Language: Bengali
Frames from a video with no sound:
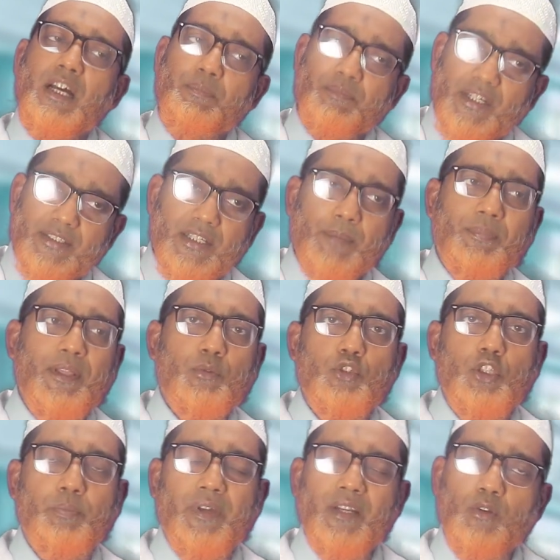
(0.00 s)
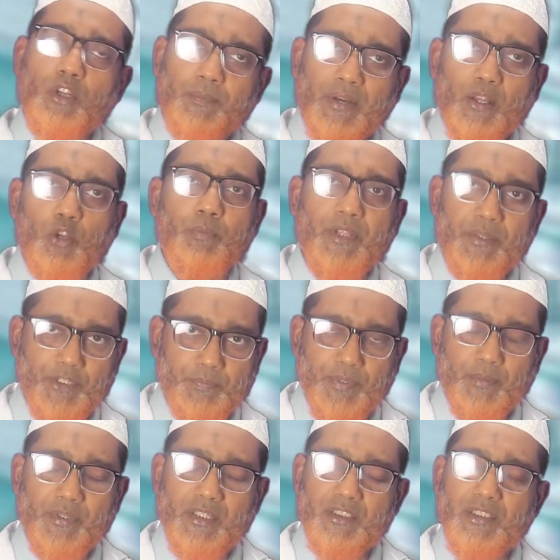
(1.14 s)
আপনারা এটা অ্যাপ্লাই করতে পারেন অনেক ভালো বেনিফিট
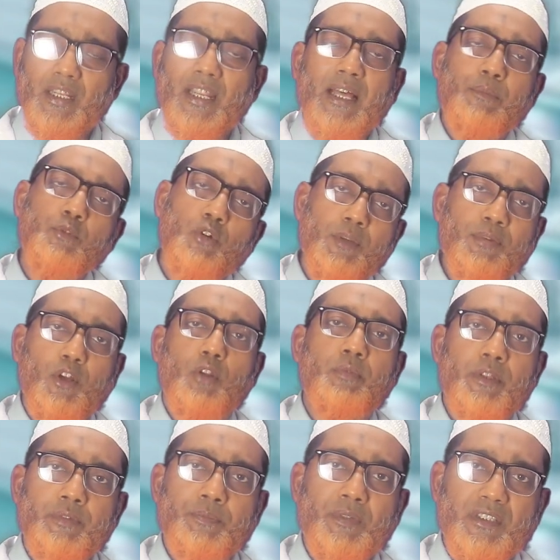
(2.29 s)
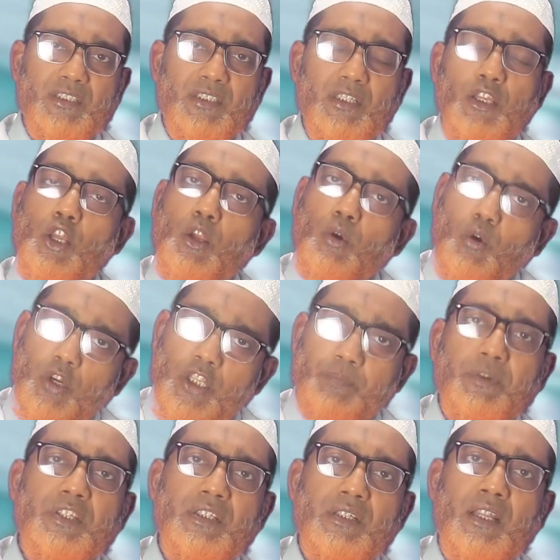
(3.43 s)
পাবেন ইনশাল্লাহ আমি অনেক ভালো বেনিফিট পাচ্ছি অনেক
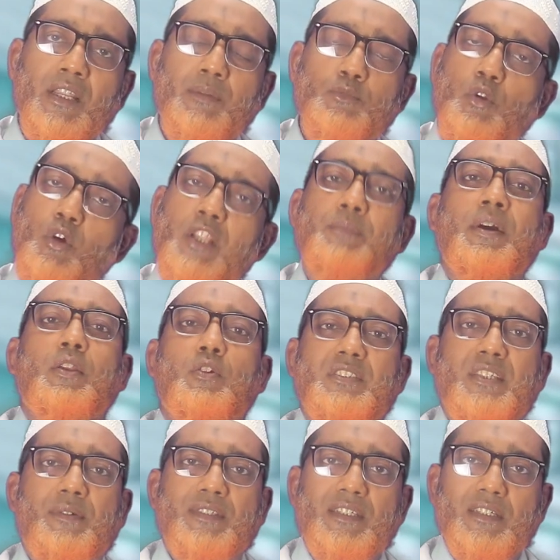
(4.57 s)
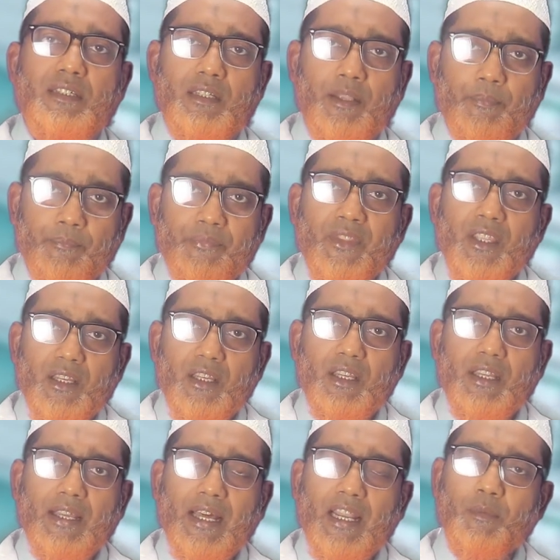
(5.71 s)
পেশেন্ট আলহামদুলিল্লাহ অনেক ভালো আছে আমাদের এখানে
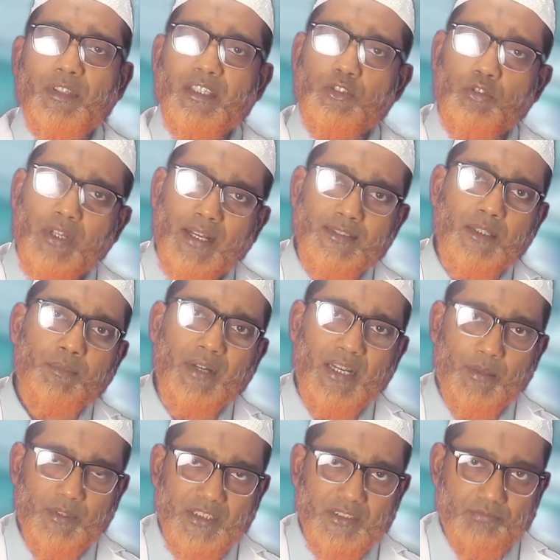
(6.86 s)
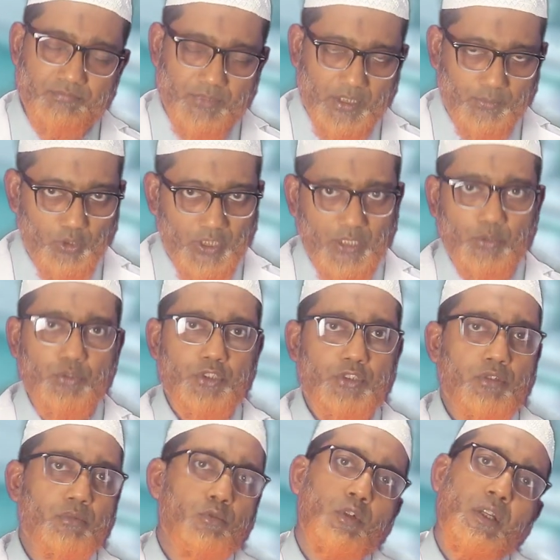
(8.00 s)
হ্যাঁ আর আমাদের তো কাজের মান আমাদের মহিলা রোগীদের
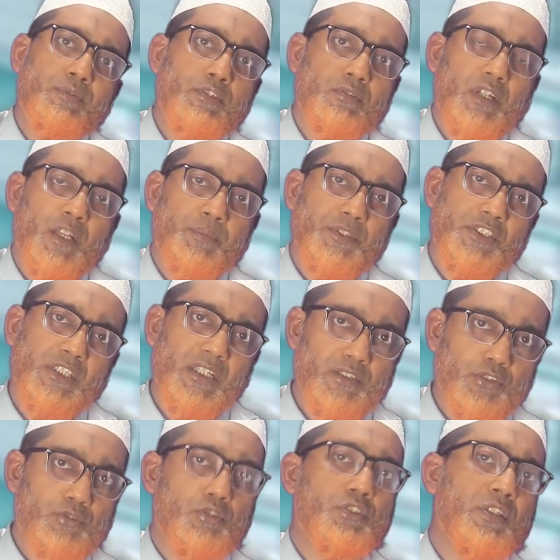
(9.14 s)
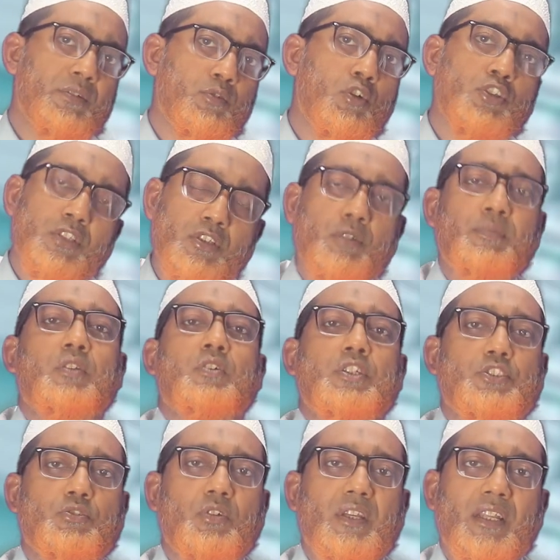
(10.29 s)
জন্য মহিলা ফিজিওথেরাপিস্ট ছেলেদের জন্য সেটা অসাধারণ ভালো
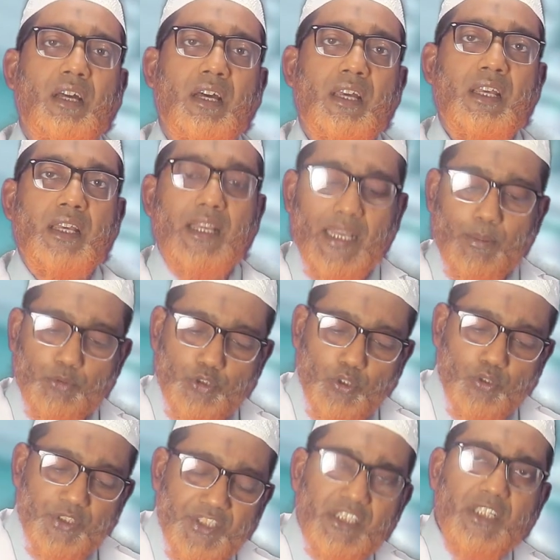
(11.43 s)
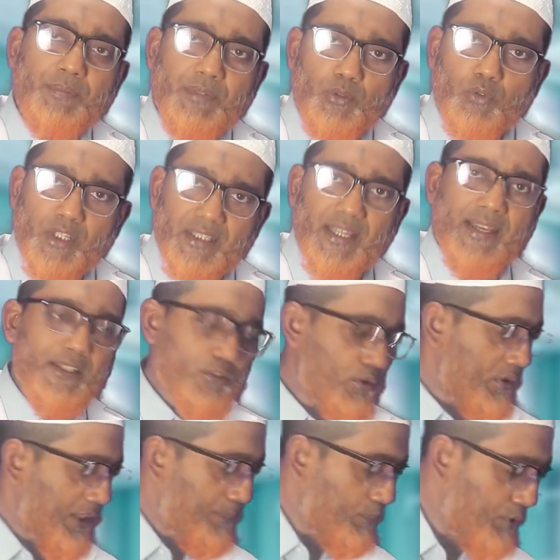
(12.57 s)
কাজ করে এরা এবং যখন ডিটেপটা করে দেয়
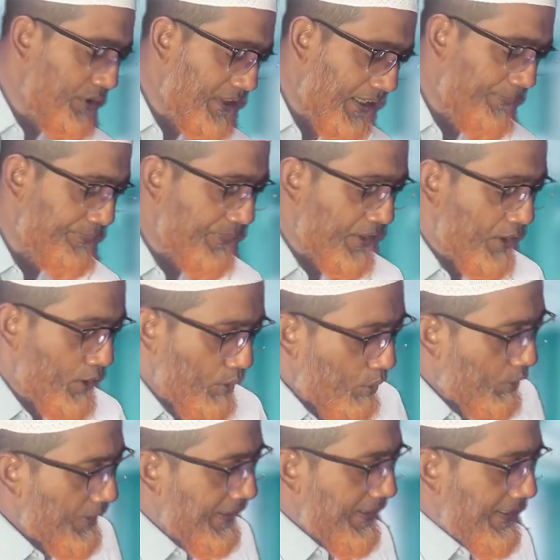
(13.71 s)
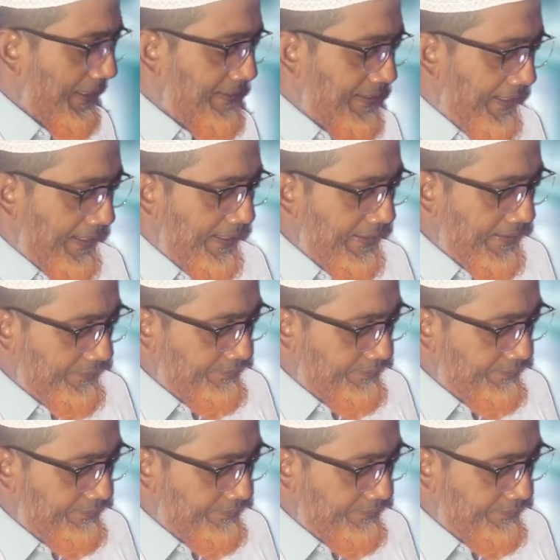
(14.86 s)
তখন এই পুলিটা অনেক এই যে এই